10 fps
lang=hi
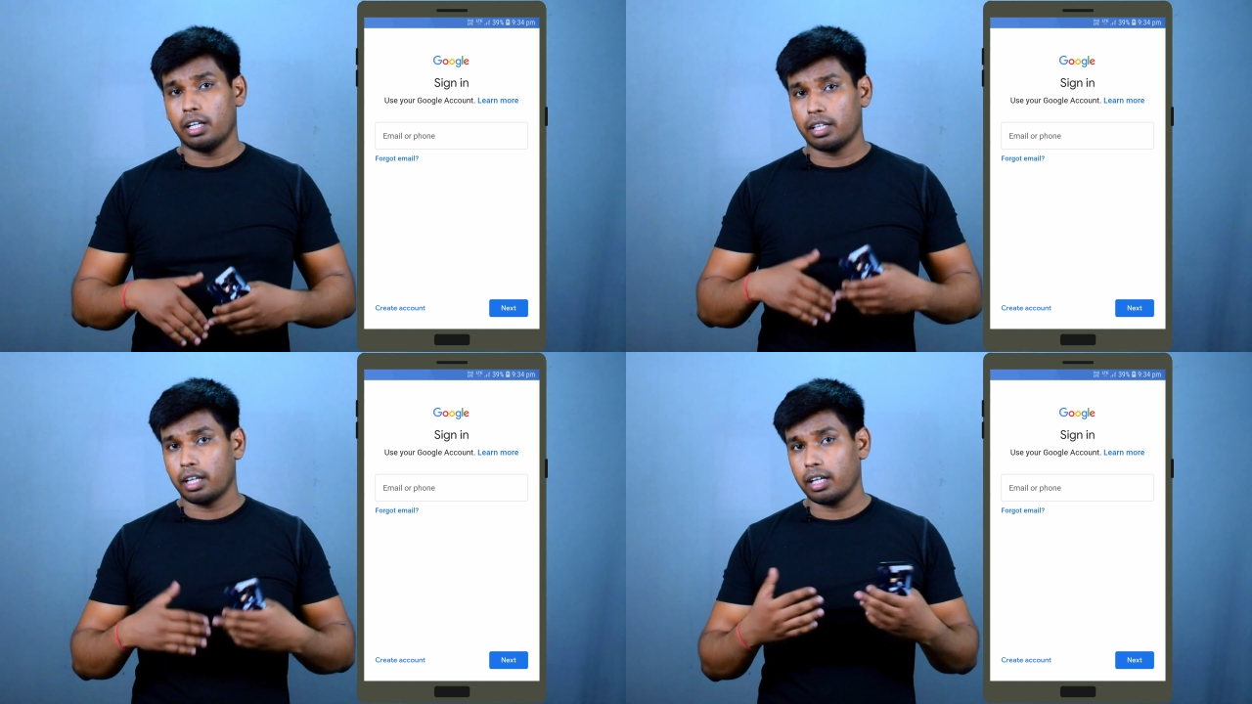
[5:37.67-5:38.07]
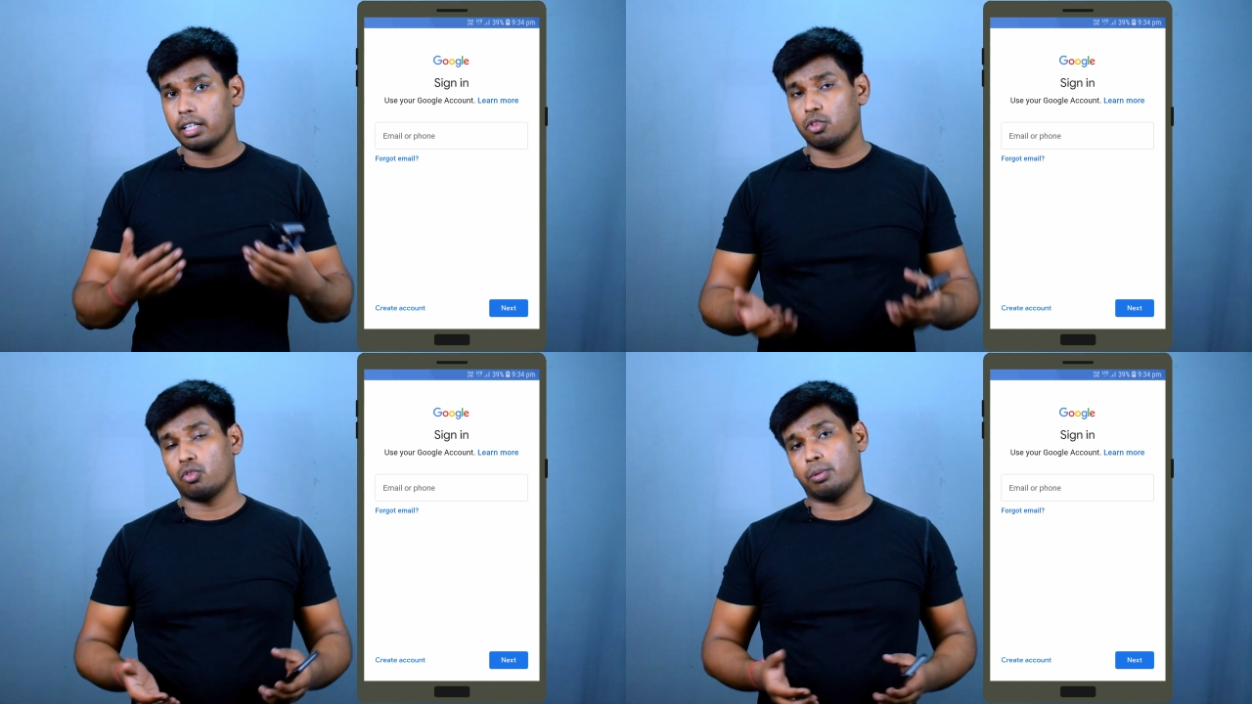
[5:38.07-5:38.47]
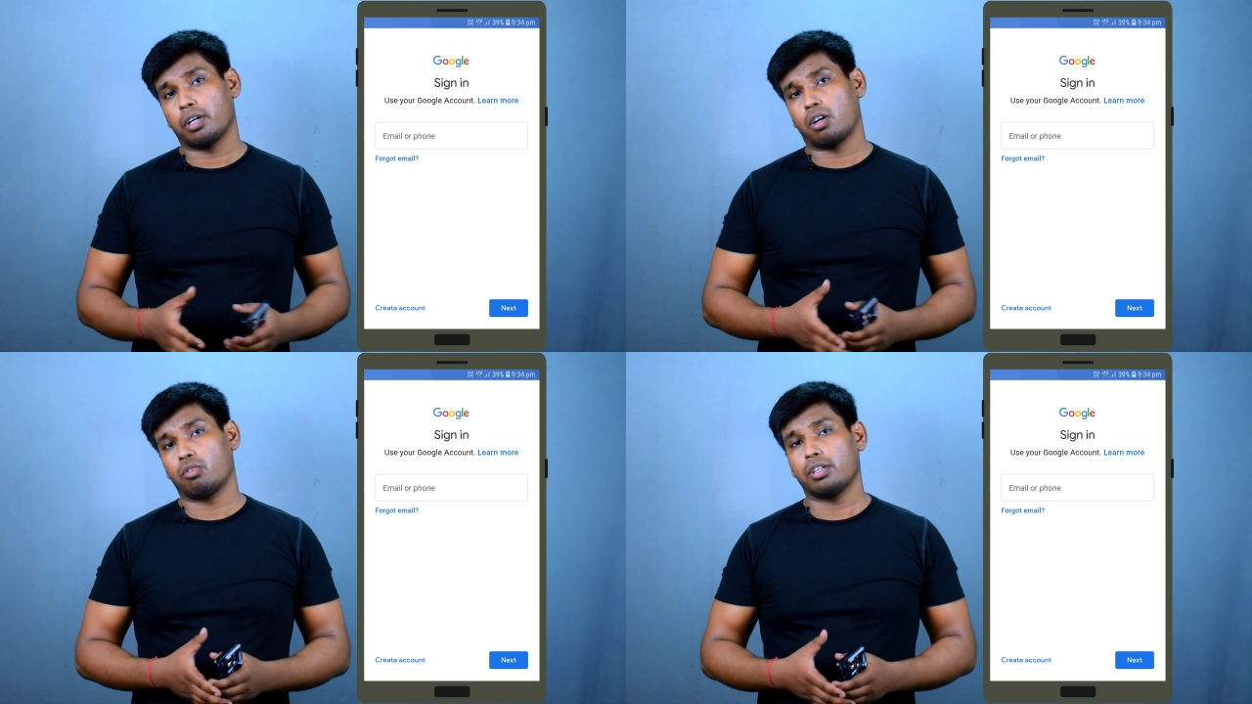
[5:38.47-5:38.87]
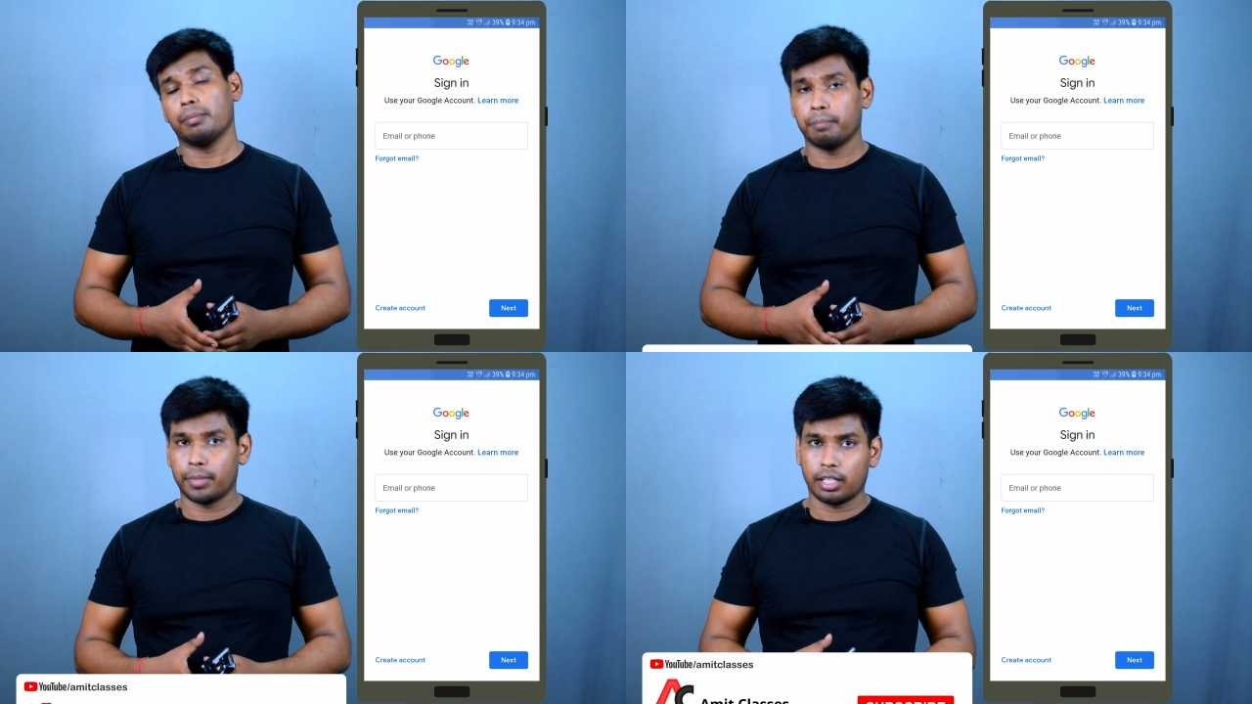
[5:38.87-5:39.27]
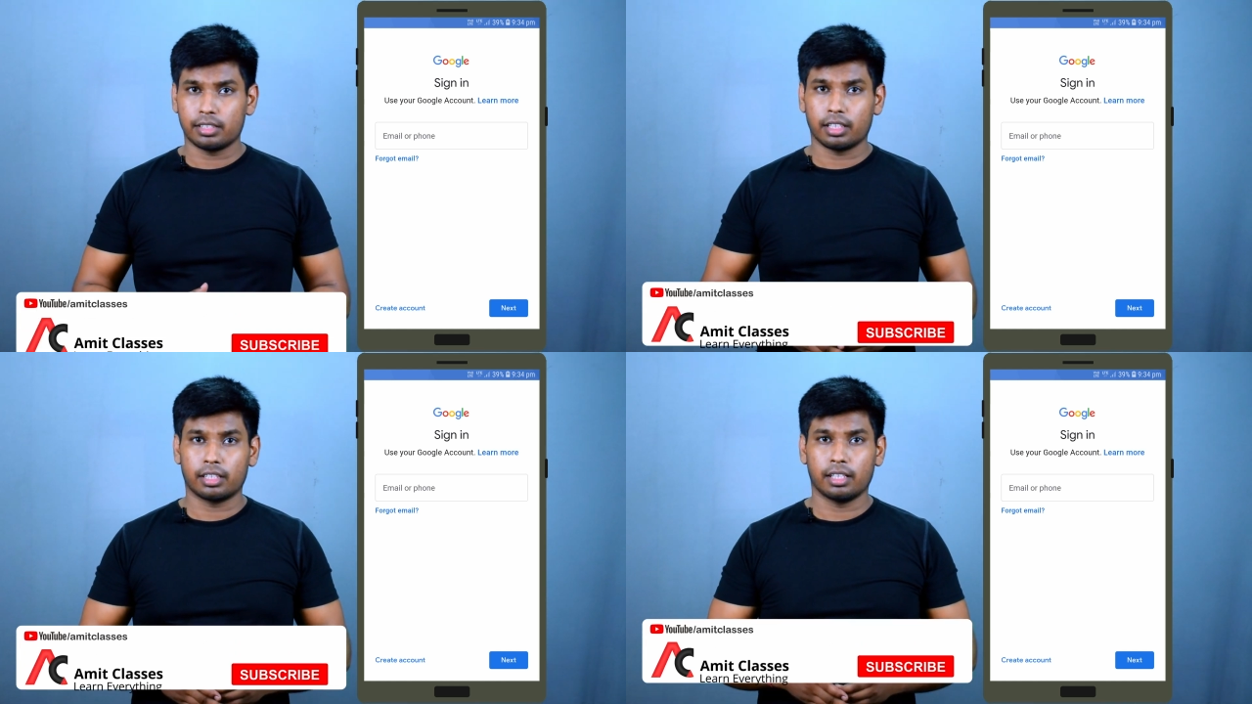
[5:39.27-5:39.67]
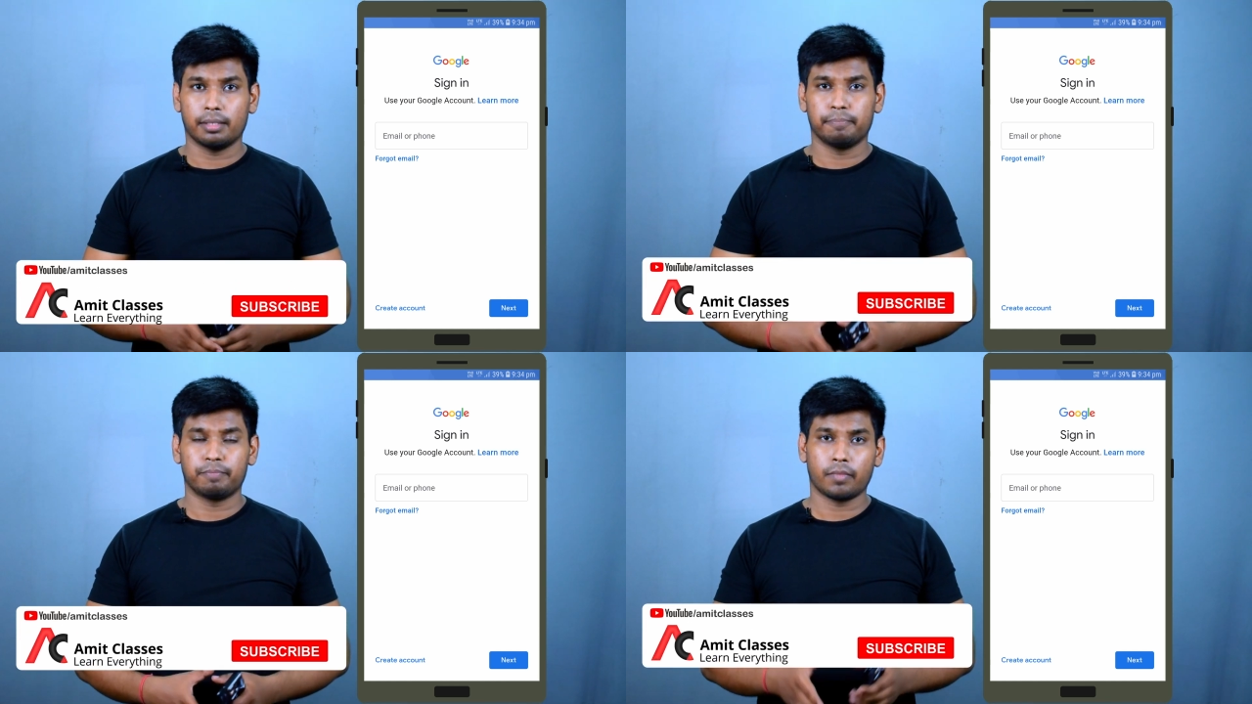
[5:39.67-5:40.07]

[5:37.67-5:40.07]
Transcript: नया यूट्यूब अकाउंट बना सकते हैं